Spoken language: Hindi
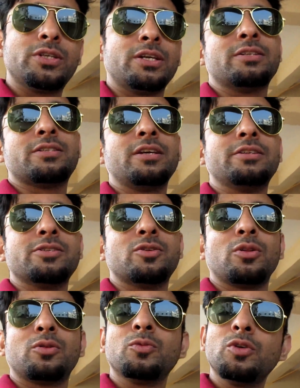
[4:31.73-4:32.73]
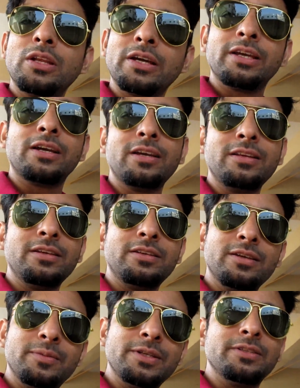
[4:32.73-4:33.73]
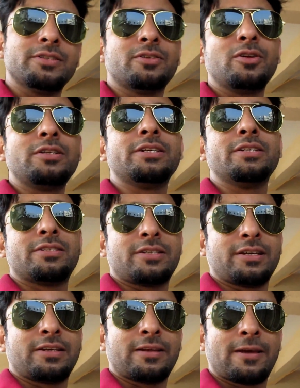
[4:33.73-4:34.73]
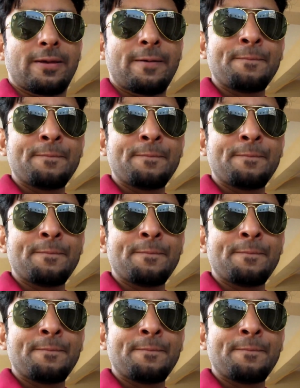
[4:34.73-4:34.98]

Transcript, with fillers: चेंज द इंजन ऑयल तुमको लगेगा ही नहीं कि अभी इंजन ऑयल चेंज करना है